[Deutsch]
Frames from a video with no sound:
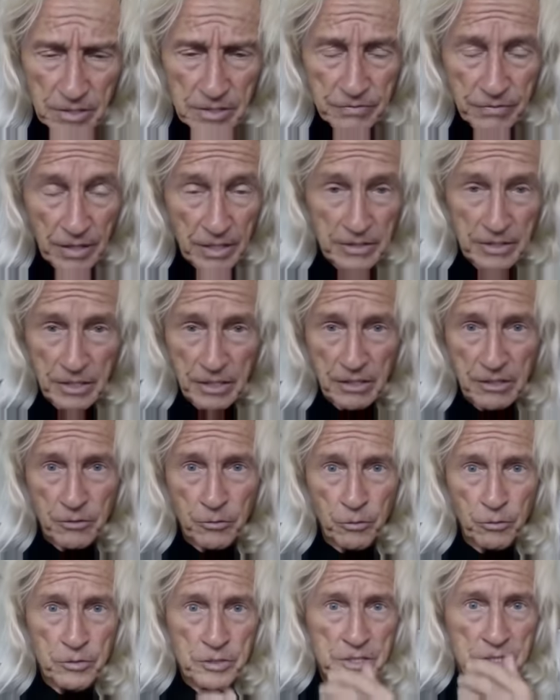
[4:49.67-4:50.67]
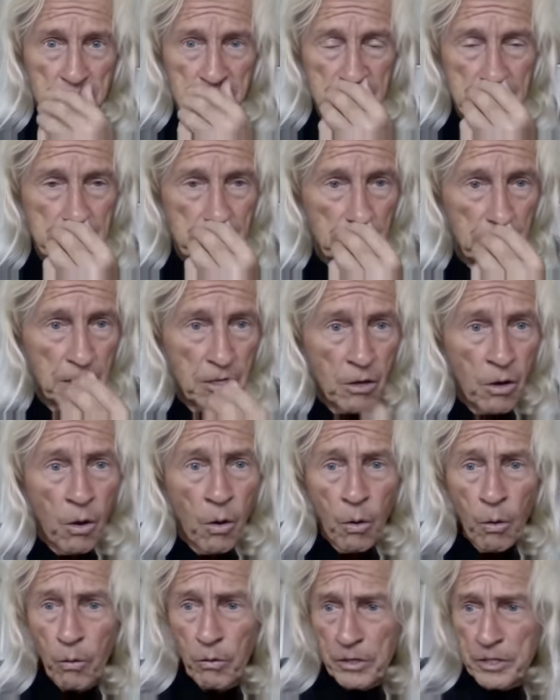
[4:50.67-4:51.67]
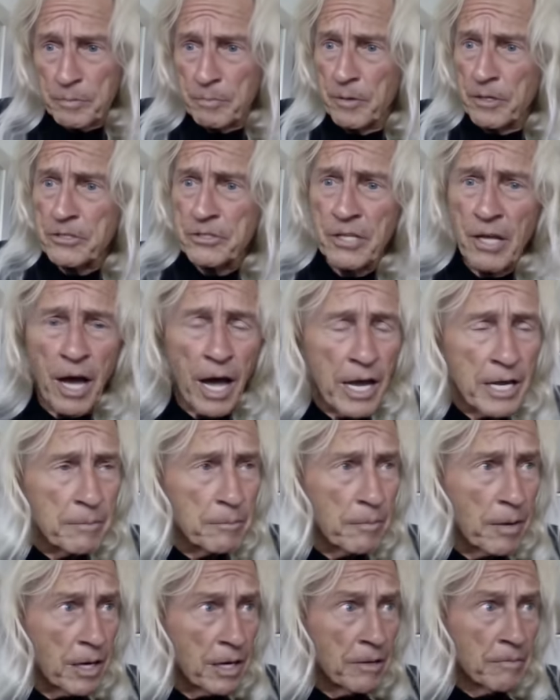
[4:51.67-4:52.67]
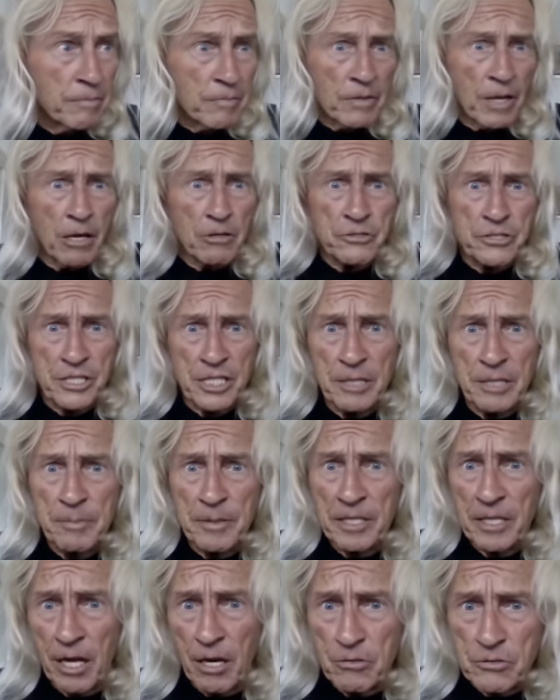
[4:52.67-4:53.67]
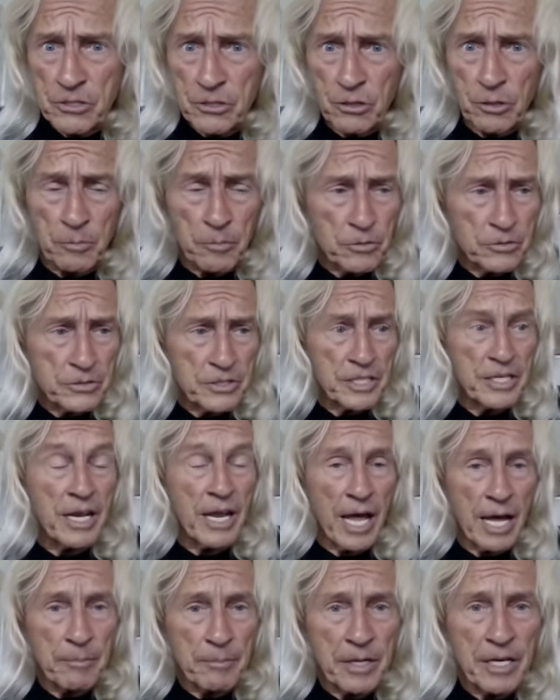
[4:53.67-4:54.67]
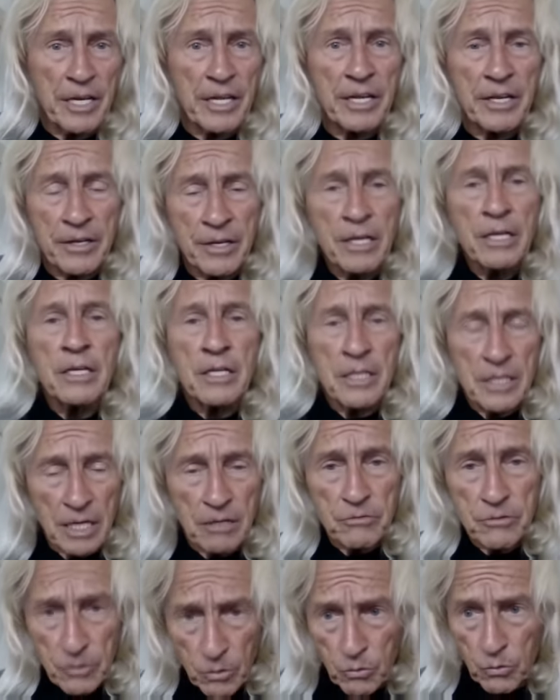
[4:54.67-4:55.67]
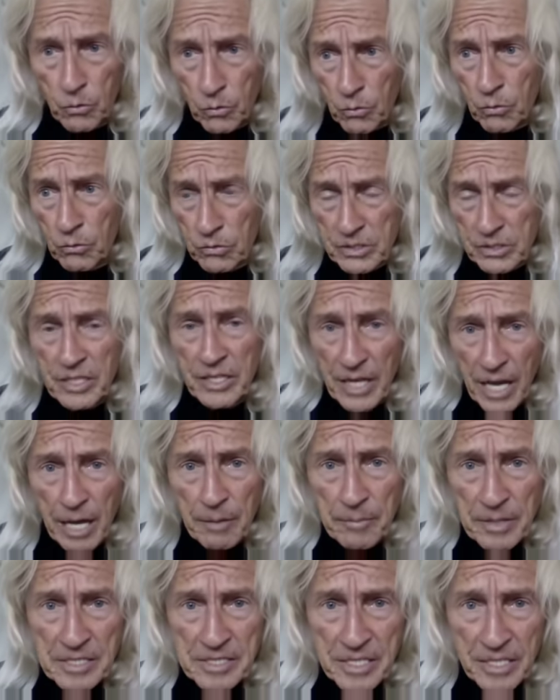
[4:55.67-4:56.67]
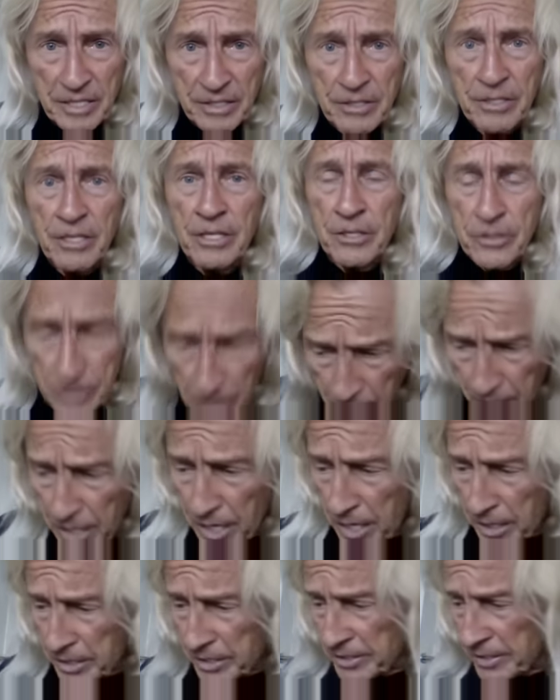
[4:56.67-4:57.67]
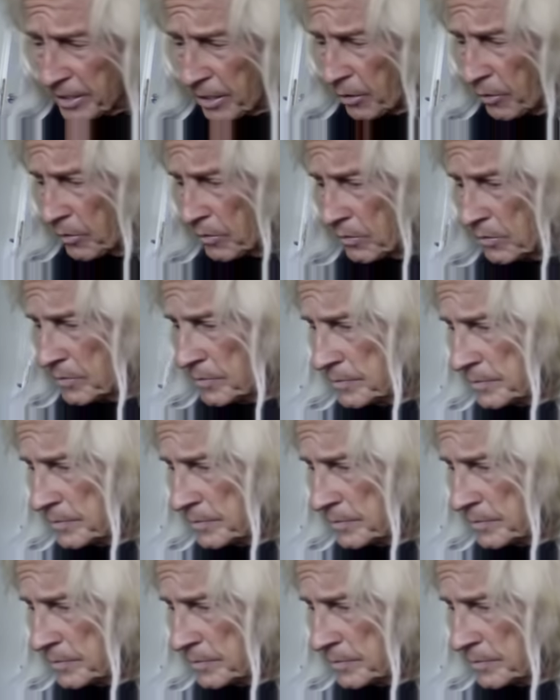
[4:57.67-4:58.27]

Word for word: Was war deren größtes Ziel? Oh, ich möchte einmal aus Tibet rauskommen und den Lama lehnen und, äh, und den Lama sehen. Ja, genau.